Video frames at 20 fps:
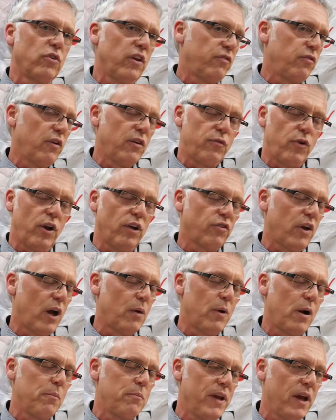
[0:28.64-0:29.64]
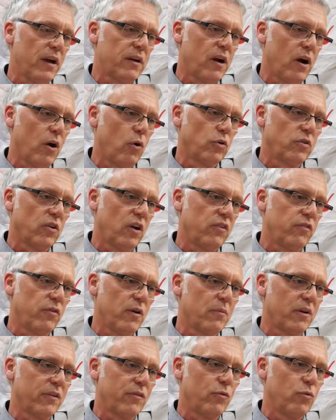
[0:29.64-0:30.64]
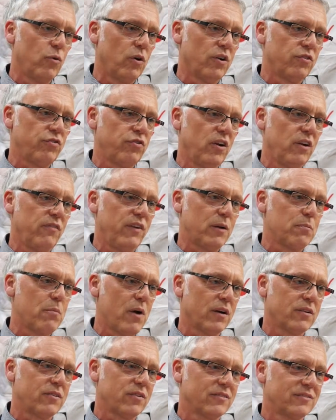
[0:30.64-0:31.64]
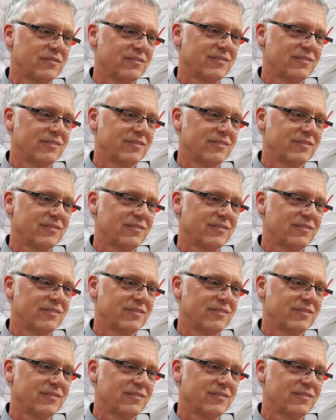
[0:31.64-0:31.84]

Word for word: und deswegen vielleicht einmal mehr kaut, als wenn man es nur schnell wegmacht.